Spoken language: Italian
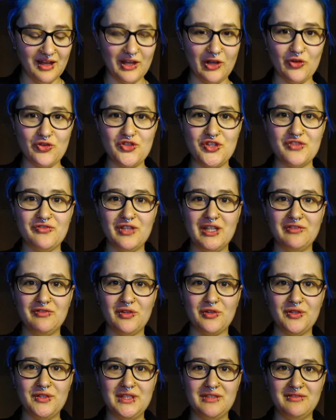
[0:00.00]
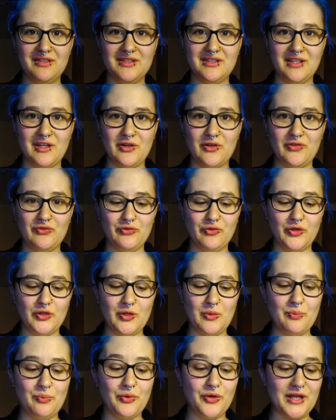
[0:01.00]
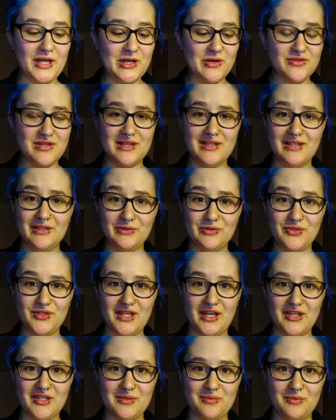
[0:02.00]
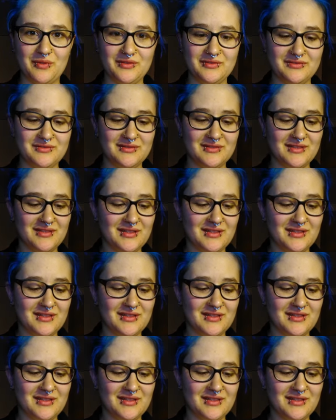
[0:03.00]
E oggi volevo condividere con voi un pochino dell'entusiasmo